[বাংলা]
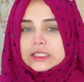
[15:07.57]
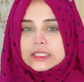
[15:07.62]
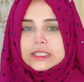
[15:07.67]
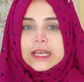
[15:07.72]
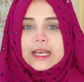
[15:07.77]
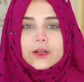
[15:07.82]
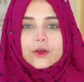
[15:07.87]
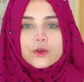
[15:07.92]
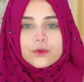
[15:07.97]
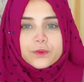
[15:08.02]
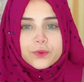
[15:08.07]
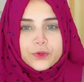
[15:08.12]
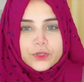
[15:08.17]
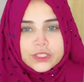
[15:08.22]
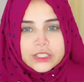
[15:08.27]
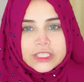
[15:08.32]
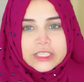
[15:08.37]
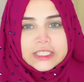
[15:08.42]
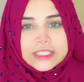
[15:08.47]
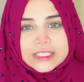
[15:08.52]
যেটা এখন
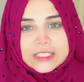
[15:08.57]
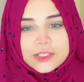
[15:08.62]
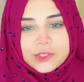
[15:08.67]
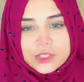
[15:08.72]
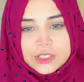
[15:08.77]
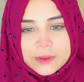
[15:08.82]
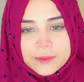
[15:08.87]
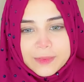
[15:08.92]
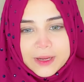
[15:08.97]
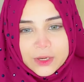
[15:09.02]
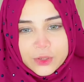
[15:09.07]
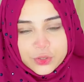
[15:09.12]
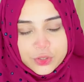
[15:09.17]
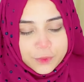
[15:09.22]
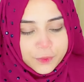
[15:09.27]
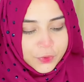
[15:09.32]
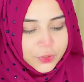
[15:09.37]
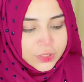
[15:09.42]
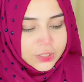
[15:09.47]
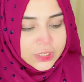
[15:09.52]
পড়ছি সেটা হচ্ছে
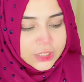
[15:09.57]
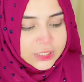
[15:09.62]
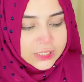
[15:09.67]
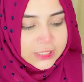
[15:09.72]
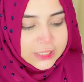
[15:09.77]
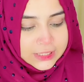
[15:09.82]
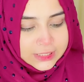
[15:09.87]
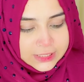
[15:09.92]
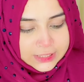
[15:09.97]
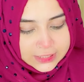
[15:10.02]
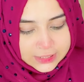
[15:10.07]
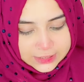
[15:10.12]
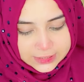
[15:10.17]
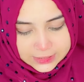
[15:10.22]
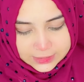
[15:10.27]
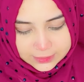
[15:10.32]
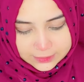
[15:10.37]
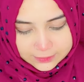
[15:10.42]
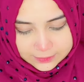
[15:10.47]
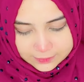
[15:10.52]
বারোশো পঞ্চাশ টাকা ঠিক
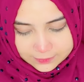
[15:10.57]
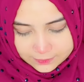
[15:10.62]
আছে